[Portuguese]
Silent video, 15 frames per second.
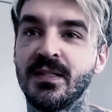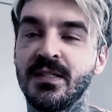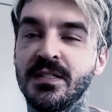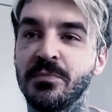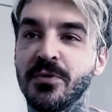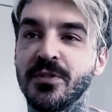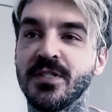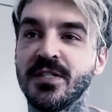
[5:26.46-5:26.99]

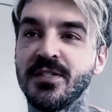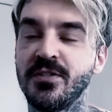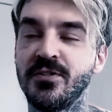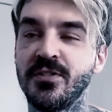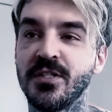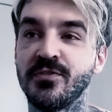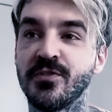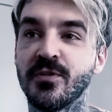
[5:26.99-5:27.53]
Depois da
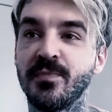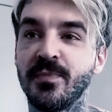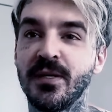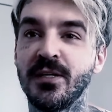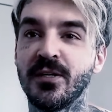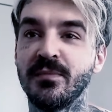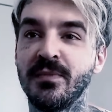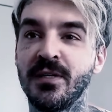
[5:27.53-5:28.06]
cirurgia ficou
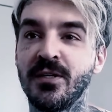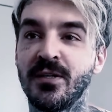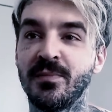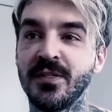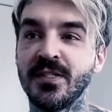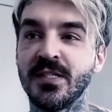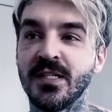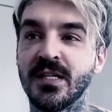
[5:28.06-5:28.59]
melhor, melhor
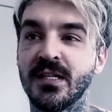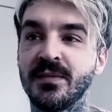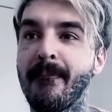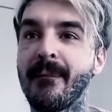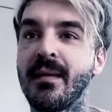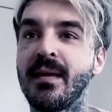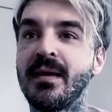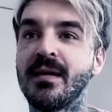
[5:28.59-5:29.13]
para enxergar.
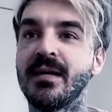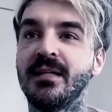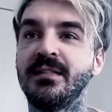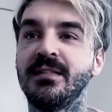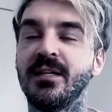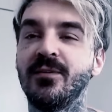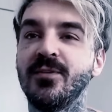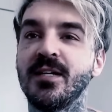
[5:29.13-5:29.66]

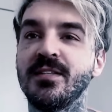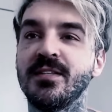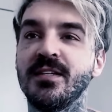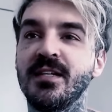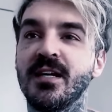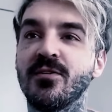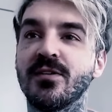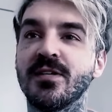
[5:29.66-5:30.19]
Então quer dizer
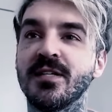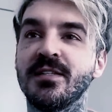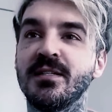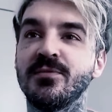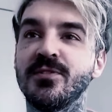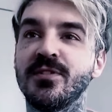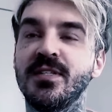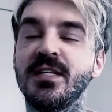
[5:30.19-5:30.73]
que agora
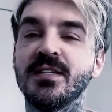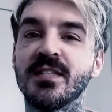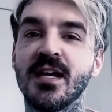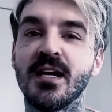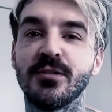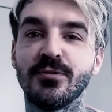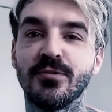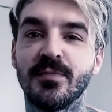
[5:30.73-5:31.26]
temos
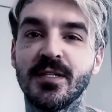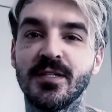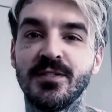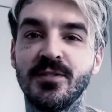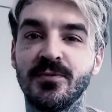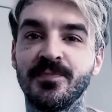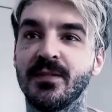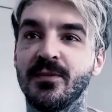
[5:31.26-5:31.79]
deserto no
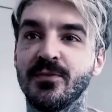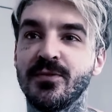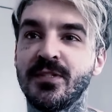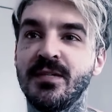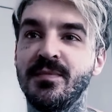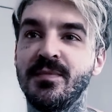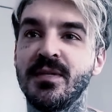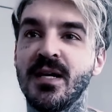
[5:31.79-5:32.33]
Brasil? O
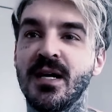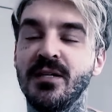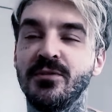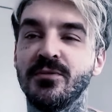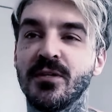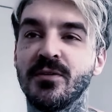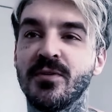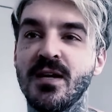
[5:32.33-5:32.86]

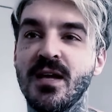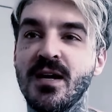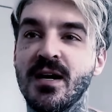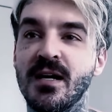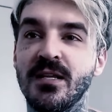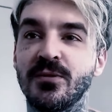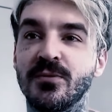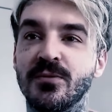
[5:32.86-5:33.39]
semiárido agora é
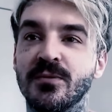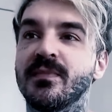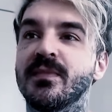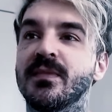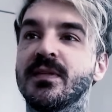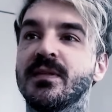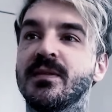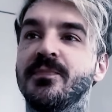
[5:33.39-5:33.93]
árido.
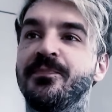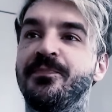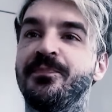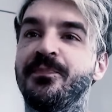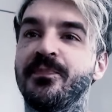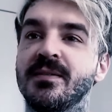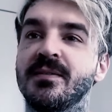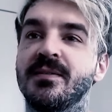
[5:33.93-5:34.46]

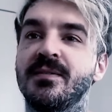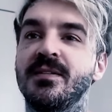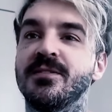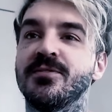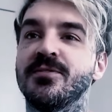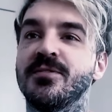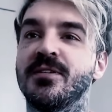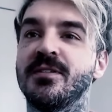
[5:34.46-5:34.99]
Olha
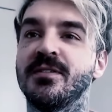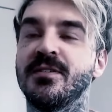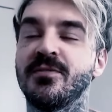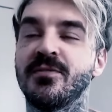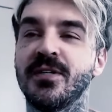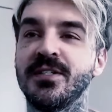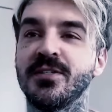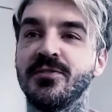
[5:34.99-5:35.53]
só,
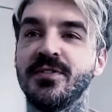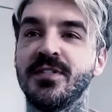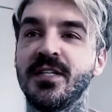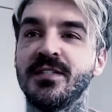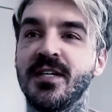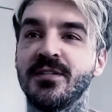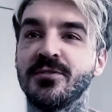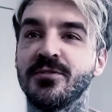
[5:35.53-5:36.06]
quais são os
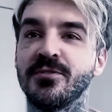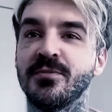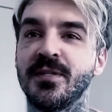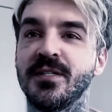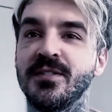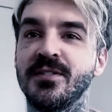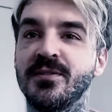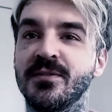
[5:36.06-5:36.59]
desertos do
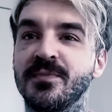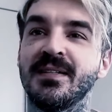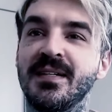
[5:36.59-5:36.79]
Brasil?